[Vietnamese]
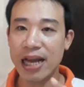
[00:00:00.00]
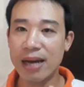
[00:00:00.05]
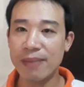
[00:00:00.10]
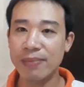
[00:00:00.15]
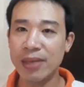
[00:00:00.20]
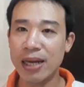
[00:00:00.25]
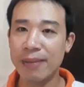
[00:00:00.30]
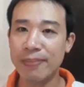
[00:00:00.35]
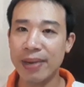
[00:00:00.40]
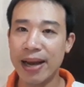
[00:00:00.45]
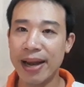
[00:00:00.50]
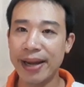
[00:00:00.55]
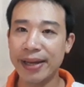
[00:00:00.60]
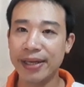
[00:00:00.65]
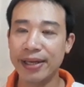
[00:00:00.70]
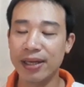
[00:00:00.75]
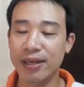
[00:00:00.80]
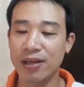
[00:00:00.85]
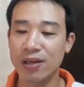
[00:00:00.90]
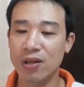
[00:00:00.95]
tám năm hai
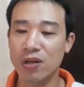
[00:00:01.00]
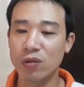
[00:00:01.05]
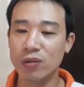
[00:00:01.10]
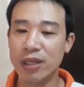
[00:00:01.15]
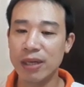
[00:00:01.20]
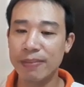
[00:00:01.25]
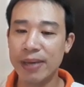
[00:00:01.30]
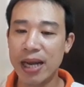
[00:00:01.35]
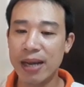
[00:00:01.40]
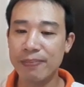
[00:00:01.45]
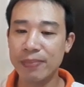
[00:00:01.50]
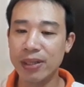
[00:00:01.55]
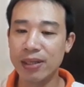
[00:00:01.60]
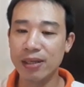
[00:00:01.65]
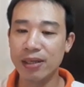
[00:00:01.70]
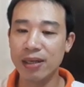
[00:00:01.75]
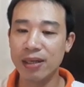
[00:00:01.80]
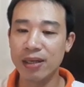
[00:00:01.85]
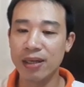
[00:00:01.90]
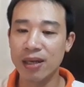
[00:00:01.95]
nghìn không trăm hai
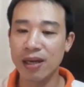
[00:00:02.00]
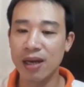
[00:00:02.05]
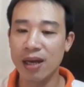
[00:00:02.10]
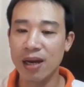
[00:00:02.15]
mươi.